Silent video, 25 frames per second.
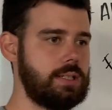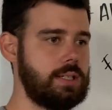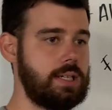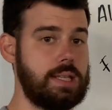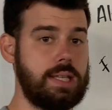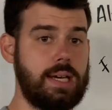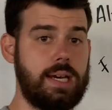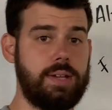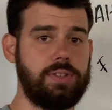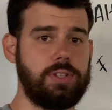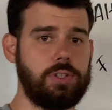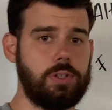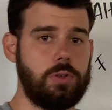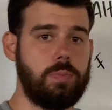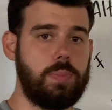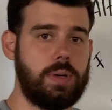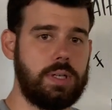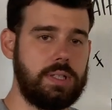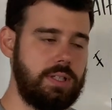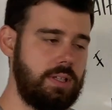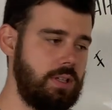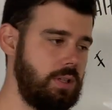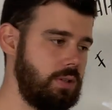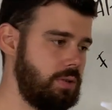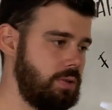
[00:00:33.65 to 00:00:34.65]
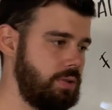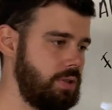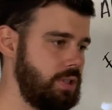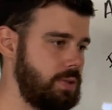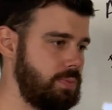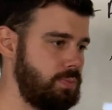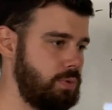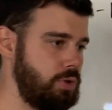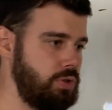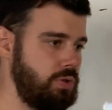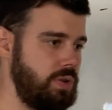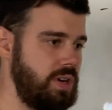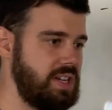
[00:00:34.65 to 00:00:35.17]
quizá antes de un partido,
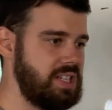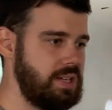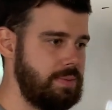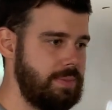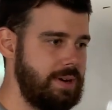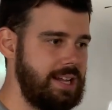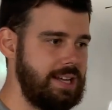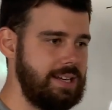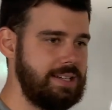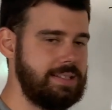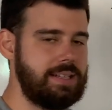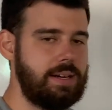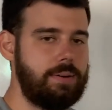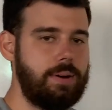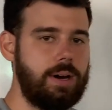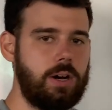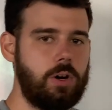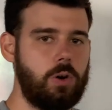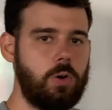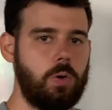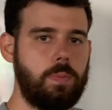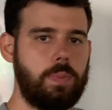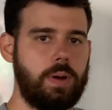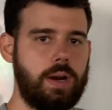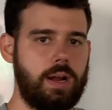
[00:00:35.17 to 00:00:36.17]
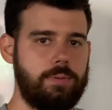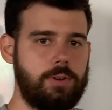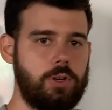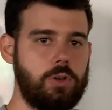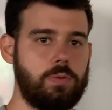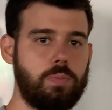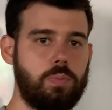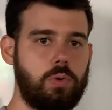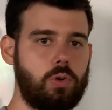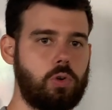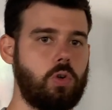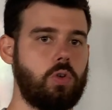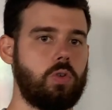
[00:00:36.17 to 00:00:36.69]
después de una semana de trabajo, para ver
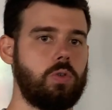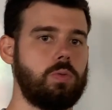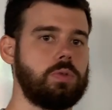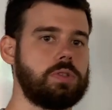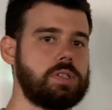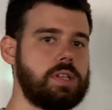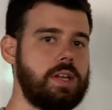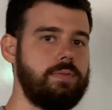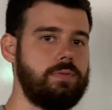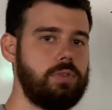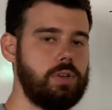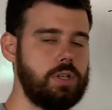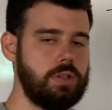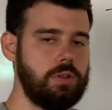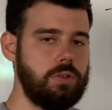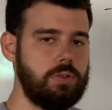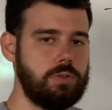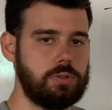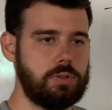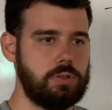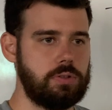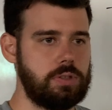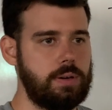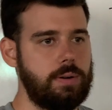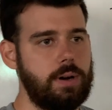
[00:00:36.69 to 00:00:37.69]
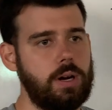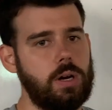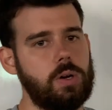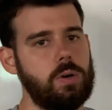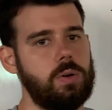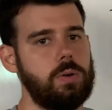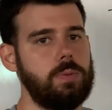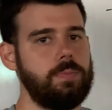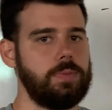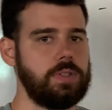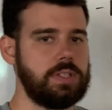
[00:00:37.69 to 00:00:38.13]
un poco cómo está influyendo nuestro trabajo.